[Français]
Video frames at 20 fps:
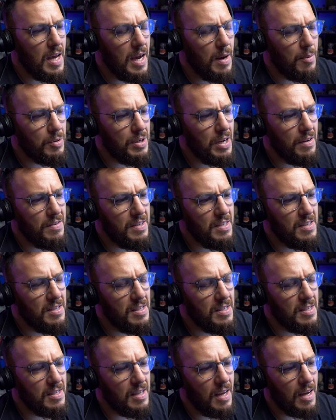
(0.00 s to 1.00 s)
à mon avis,
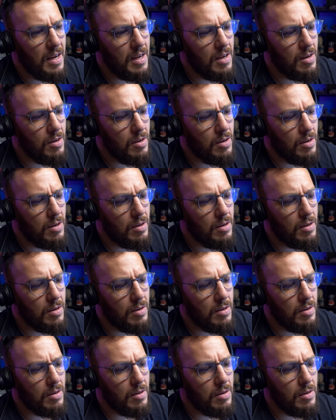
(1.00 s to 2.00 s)

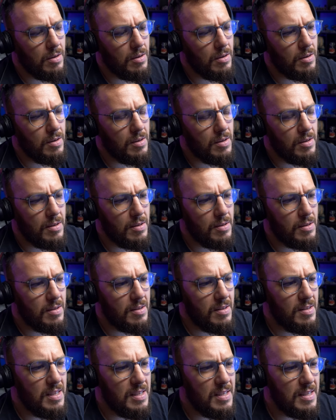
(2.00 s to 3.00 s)
Sista,
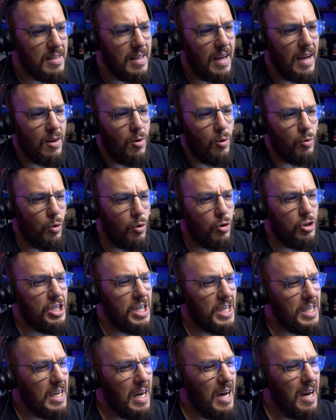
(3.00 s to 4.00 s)
Sista contre
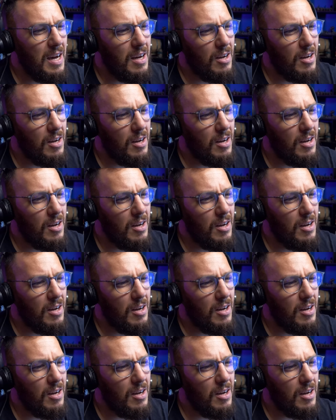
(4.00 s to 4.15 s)
GK,